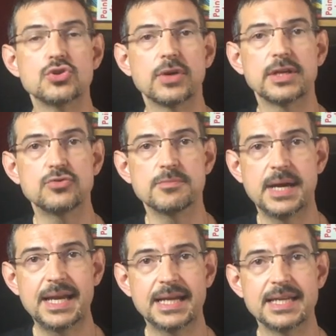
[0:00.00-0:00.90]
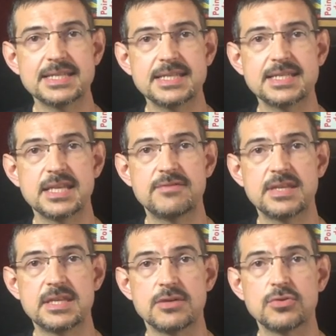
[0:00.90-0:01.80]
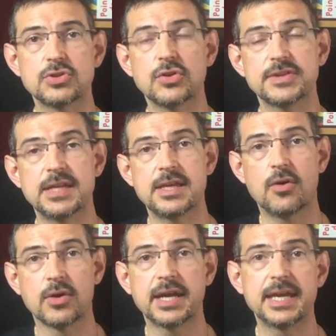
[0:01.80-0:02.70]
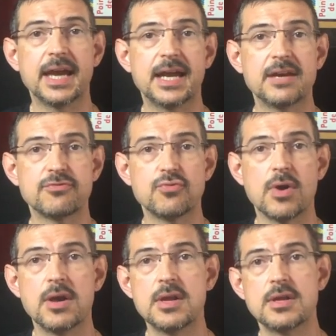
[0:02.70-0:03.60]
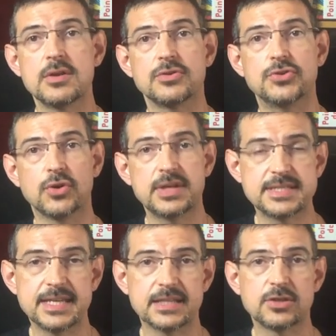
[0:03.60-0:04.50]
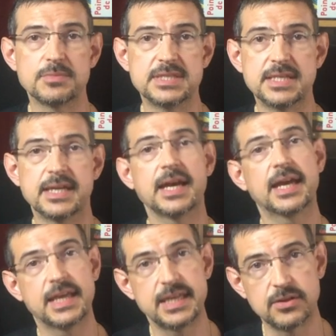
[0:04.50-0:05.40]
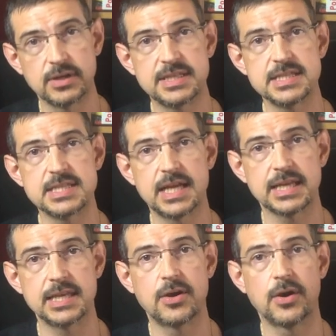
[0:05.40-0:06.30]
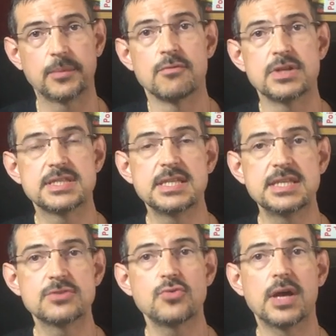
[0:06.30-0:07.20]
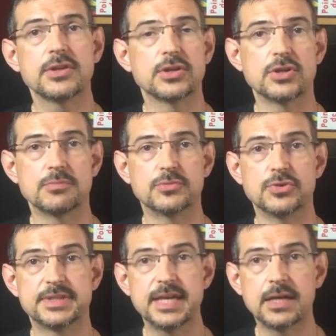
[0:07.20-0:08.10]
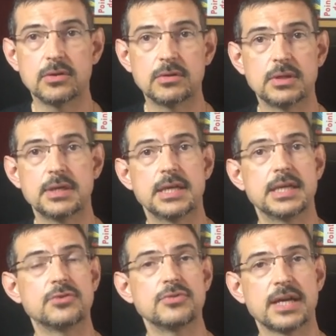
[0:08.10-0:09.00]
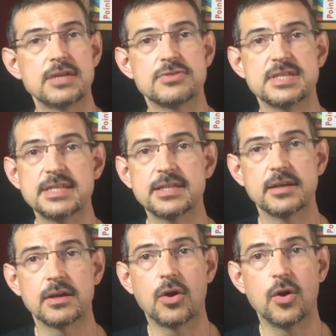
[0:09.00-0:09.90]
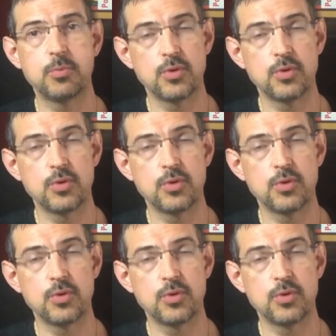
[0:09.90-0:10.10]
J'aurais du mal à classer cette vidéo tant elle est ancrée à la fois dans les startups d'hier et dans les Testa Killer. Voici l'histoire d'un homme de talent et d'une réussite en